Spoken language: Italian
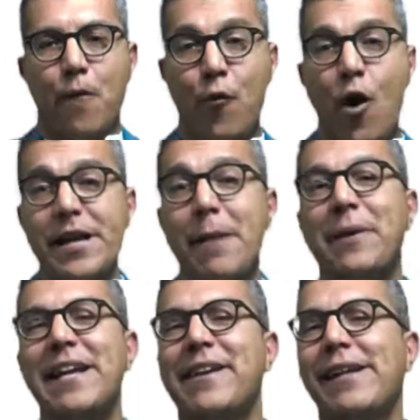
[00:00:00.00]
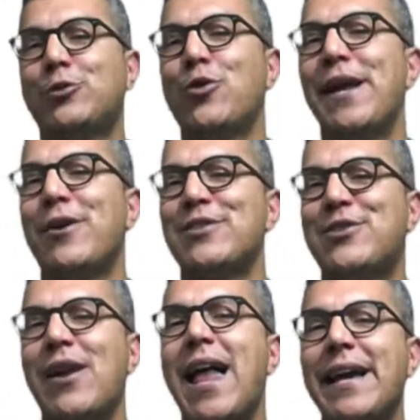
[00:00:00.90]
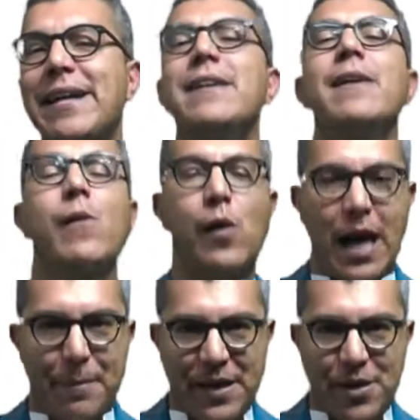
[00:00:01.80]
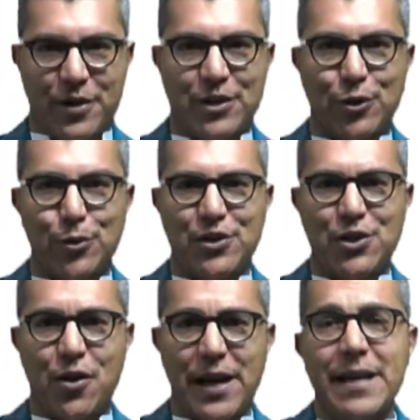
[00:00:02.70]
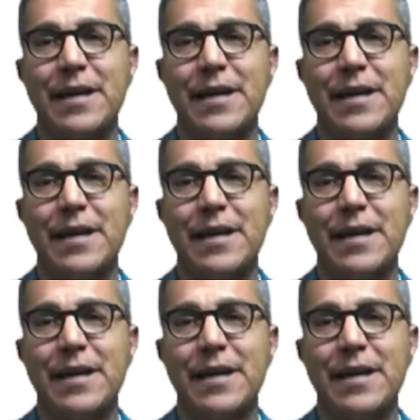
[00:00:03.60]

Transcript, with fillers: Vuoi aprire il tuo negozio online? La migliore soluzione?